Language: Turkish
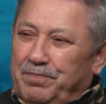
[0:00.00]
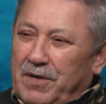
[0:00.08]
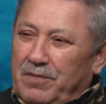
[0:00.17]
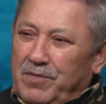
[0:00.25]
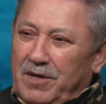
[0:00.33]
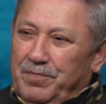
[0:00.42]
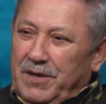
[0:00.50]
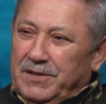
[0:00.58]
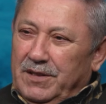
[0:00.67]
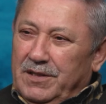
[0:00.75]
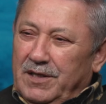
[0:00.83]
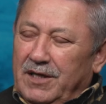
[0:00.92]
parmak
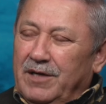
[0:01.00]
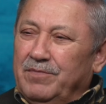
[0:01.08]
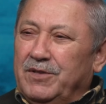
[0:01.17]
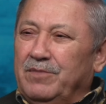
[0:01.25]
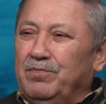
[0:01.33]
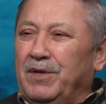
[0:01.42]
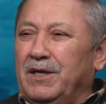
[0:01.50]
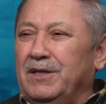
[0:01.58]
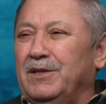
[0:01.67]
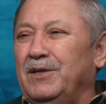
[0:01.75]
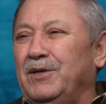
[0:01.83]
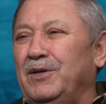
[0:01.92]
bastık Babalarla bak, anneler